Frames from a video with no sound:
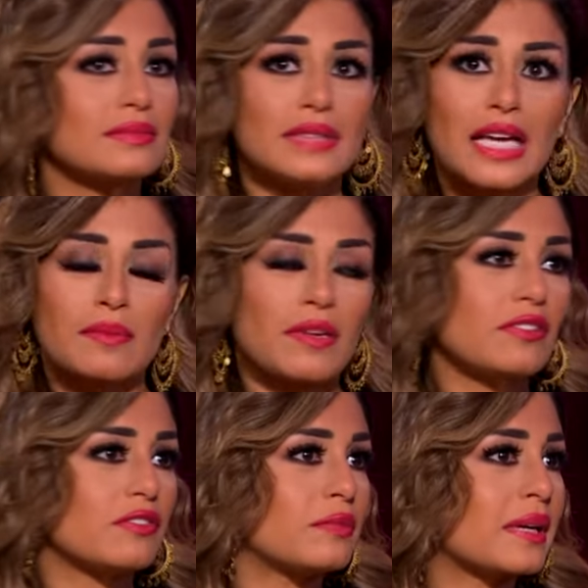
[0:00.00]
نجمه
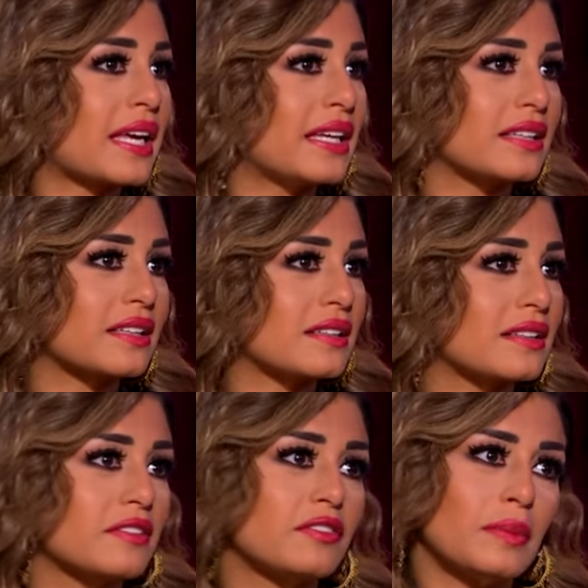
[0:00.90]
في مكانك
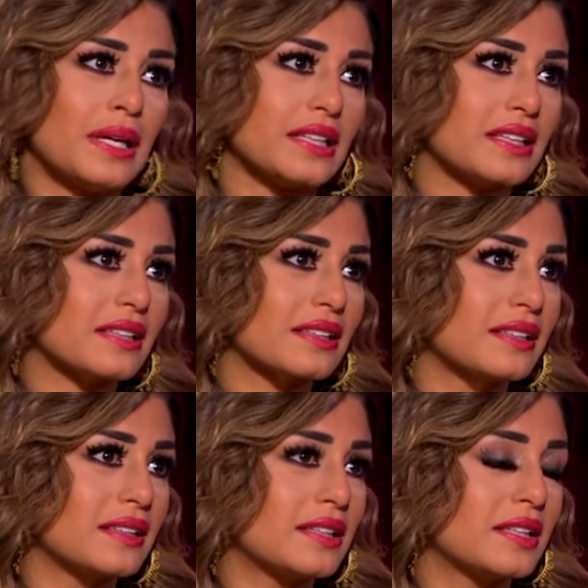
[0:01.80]
في بلدك
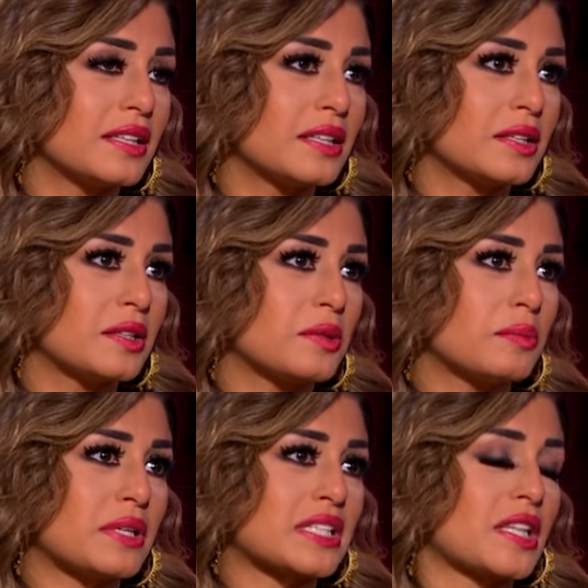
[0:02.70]

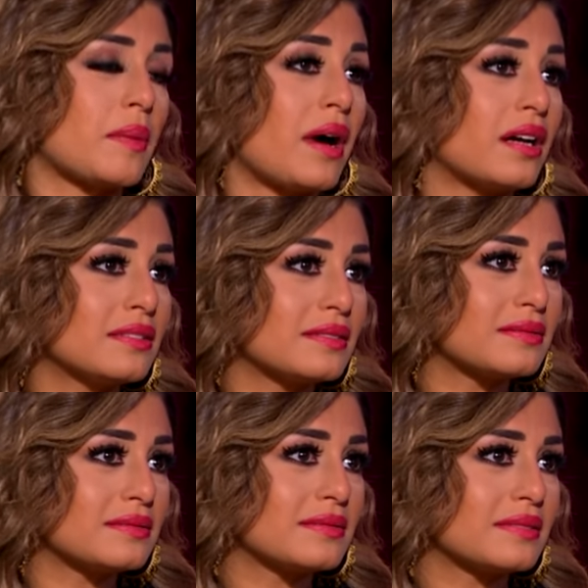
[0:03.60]
بس طبعا
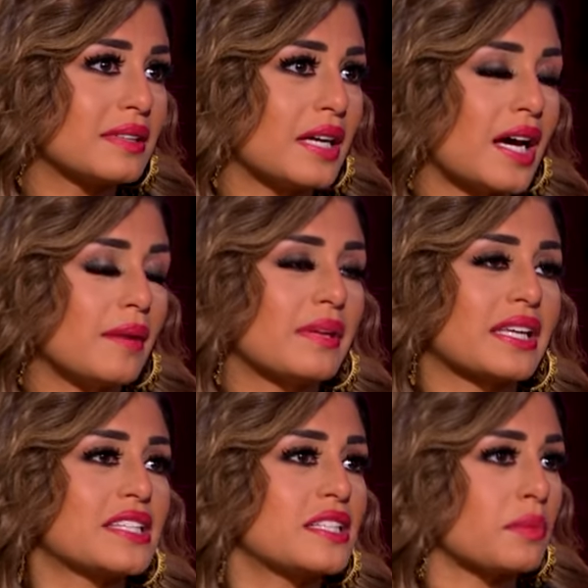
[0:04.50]
اما
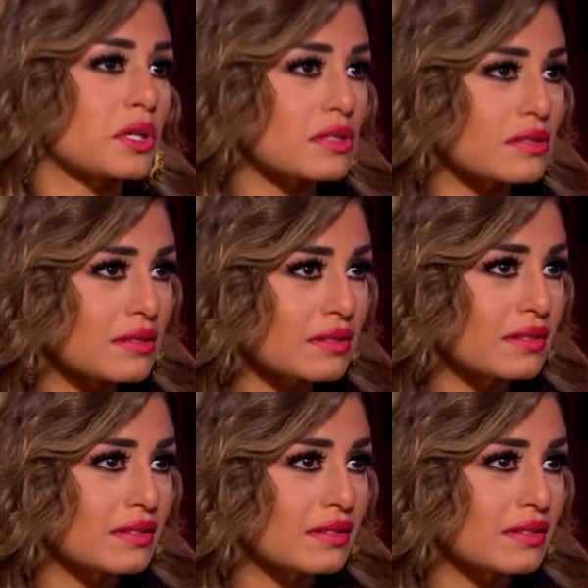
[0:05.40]
جيتي مصر